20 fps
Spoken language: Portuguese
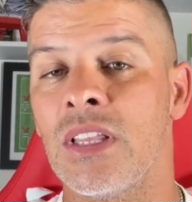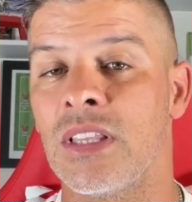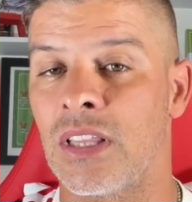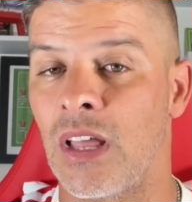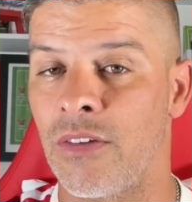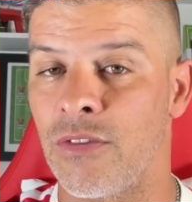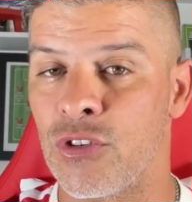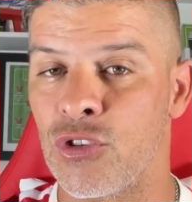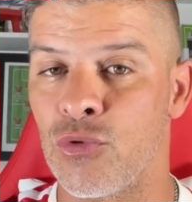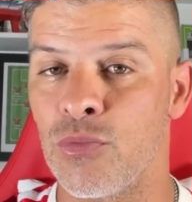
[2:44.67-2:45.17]

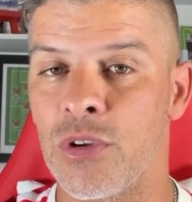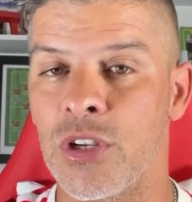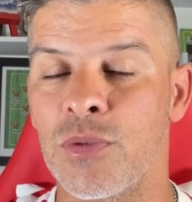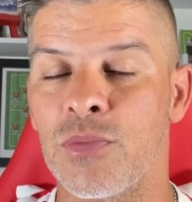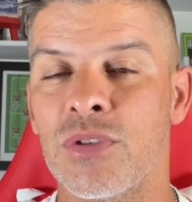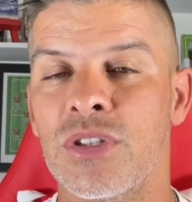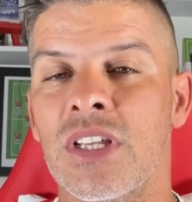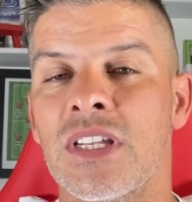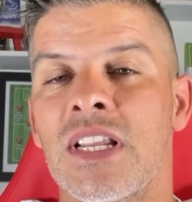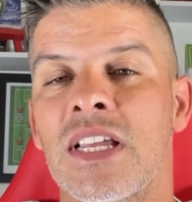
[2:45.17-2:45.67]
Talvez o
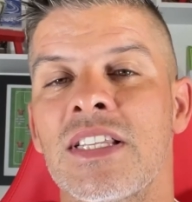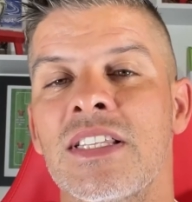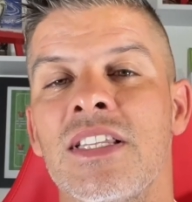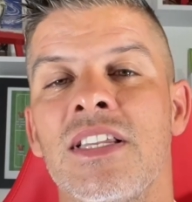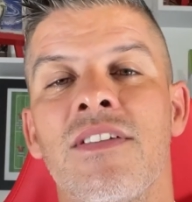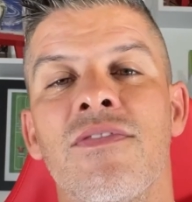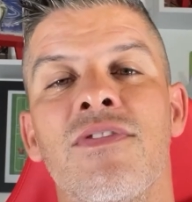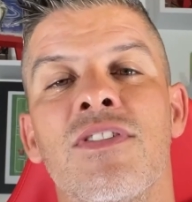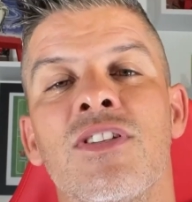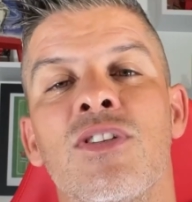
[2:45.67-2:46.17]
mesmo esteja
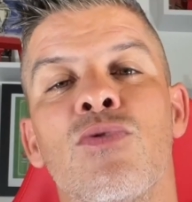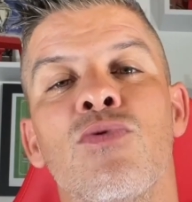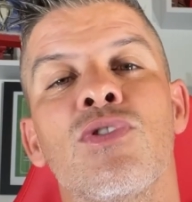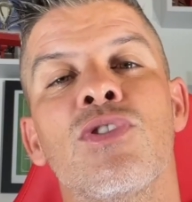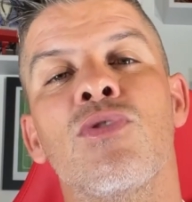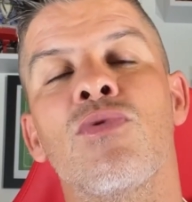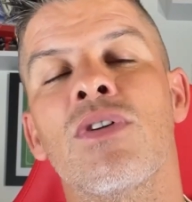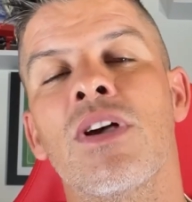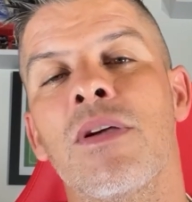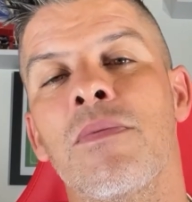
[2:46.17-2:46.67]
assim a fazer o
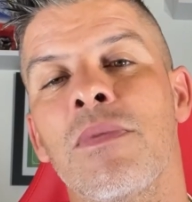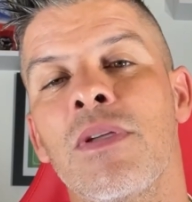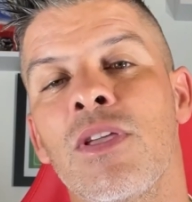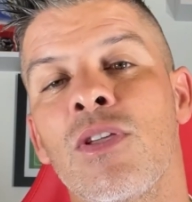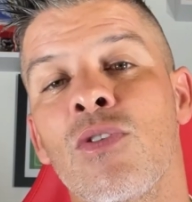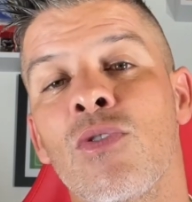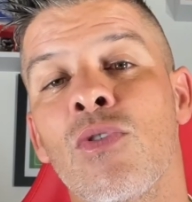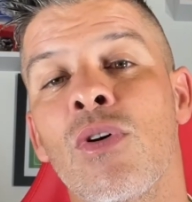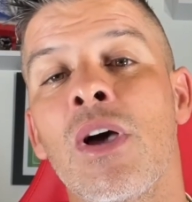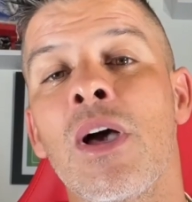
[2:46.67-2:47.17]
seu
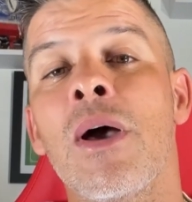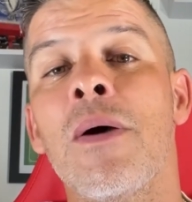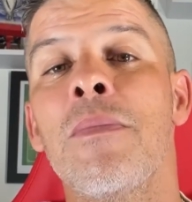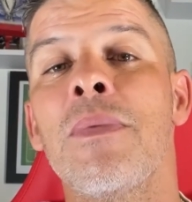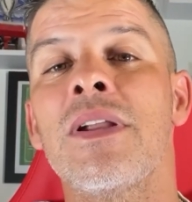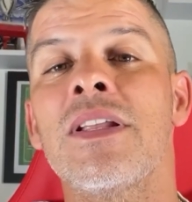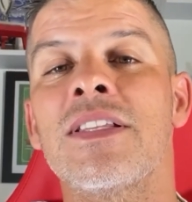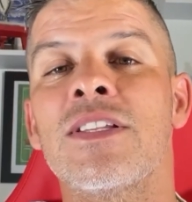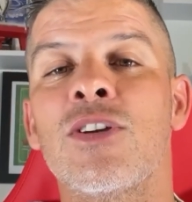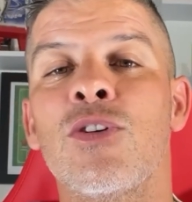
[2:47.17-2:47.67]
caminho
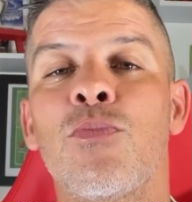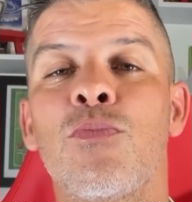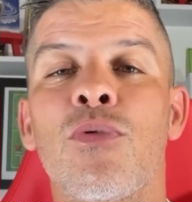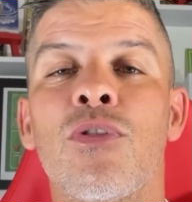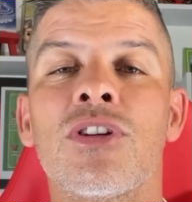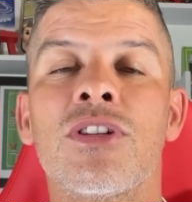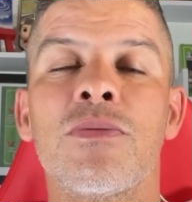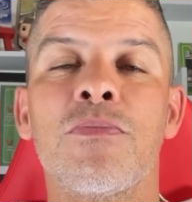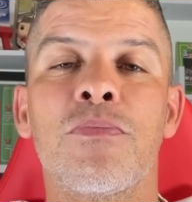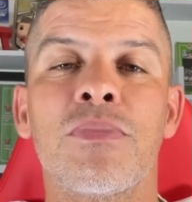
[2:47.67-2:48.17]
para ser o
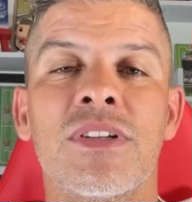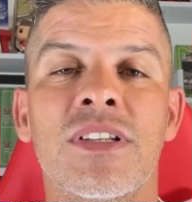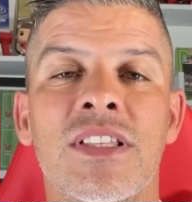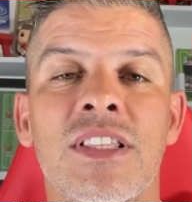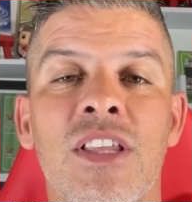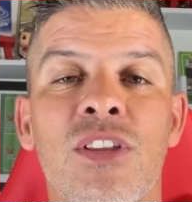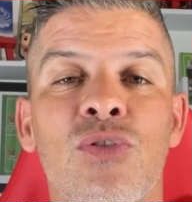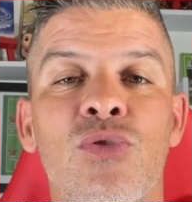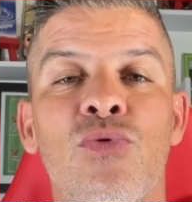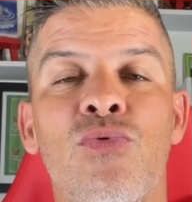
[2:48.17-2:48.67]
próximo
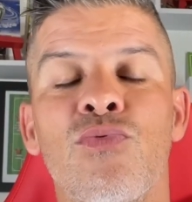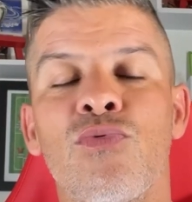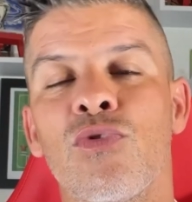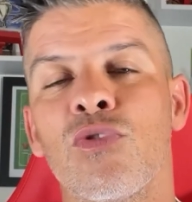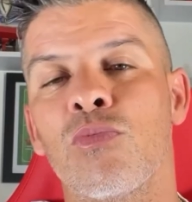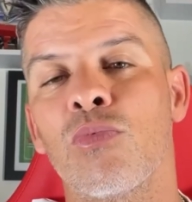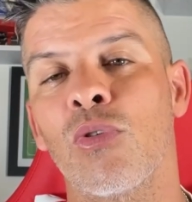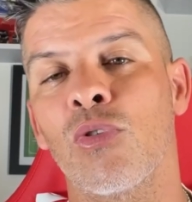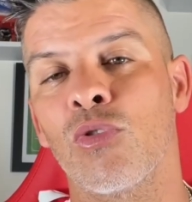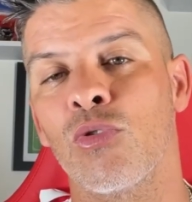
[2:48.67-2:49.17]
presidente do
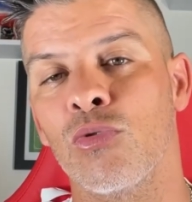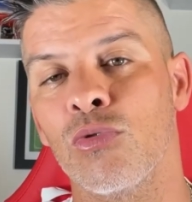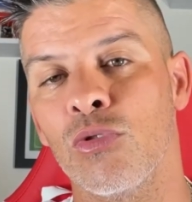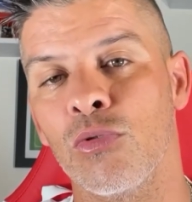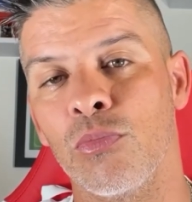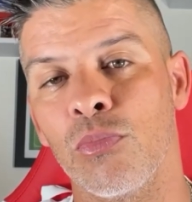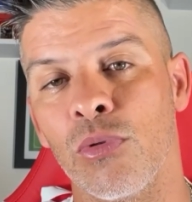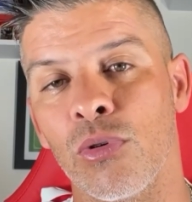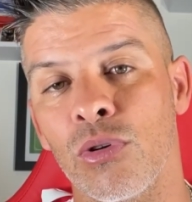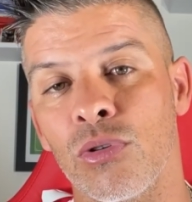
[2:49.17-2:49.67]
Futebol Clube
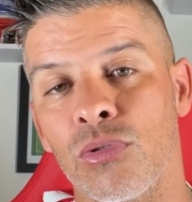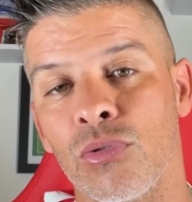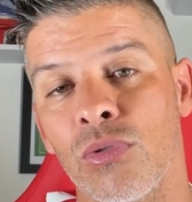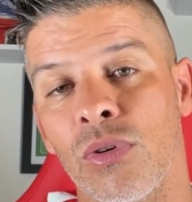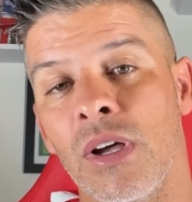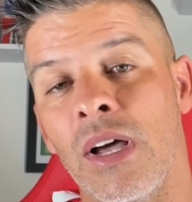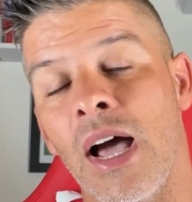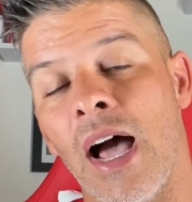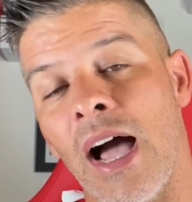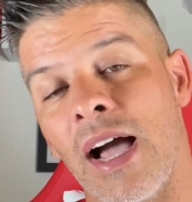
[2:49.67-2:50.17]
do Porto.
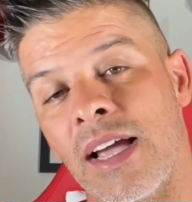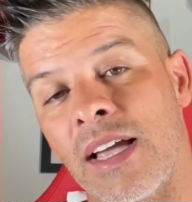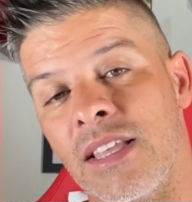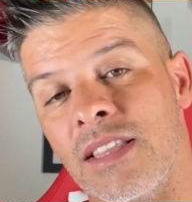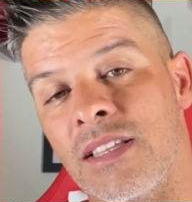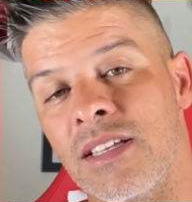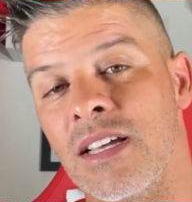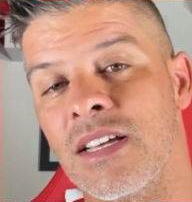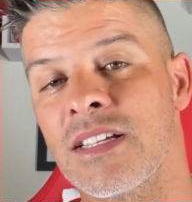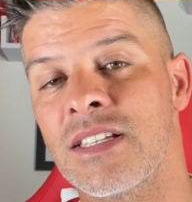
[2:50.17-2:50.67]
Há
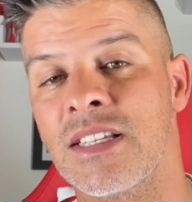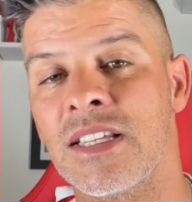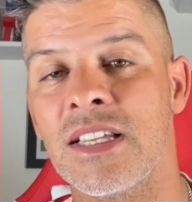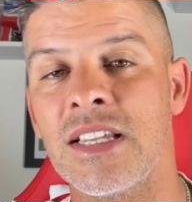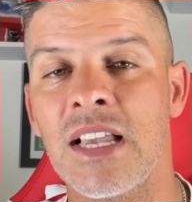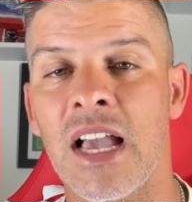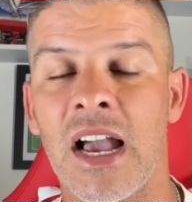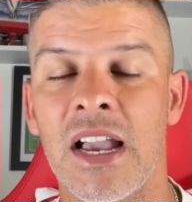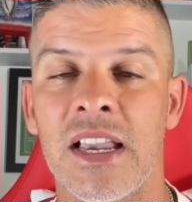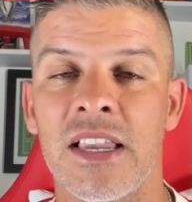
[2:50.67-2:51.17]
quem diga que
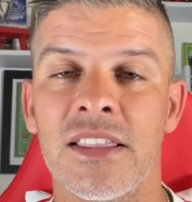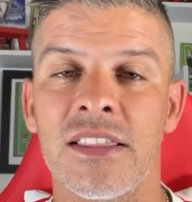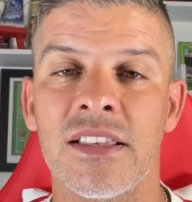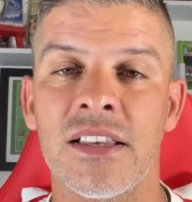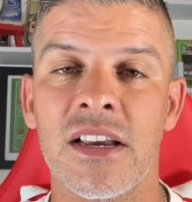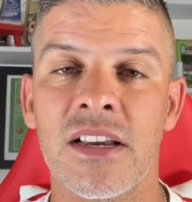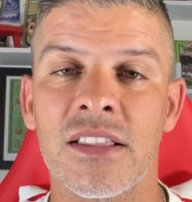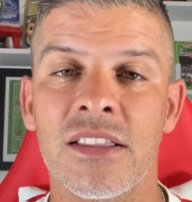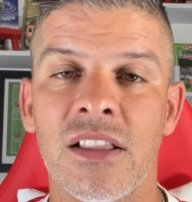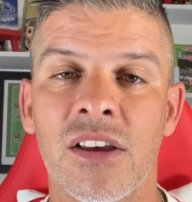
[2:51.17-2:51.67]
sim, há quem
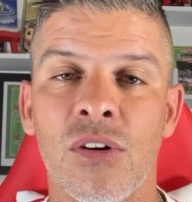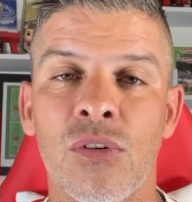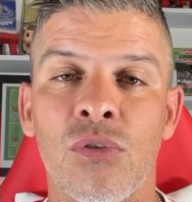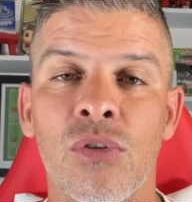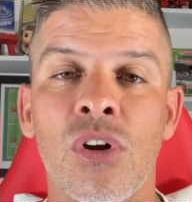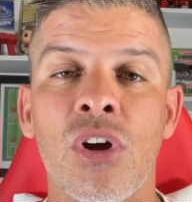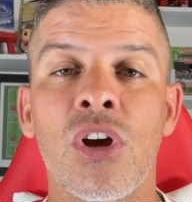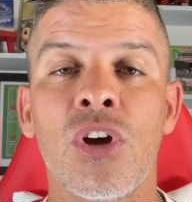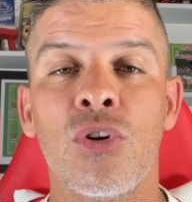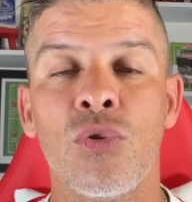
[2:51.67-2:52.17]
diga que não.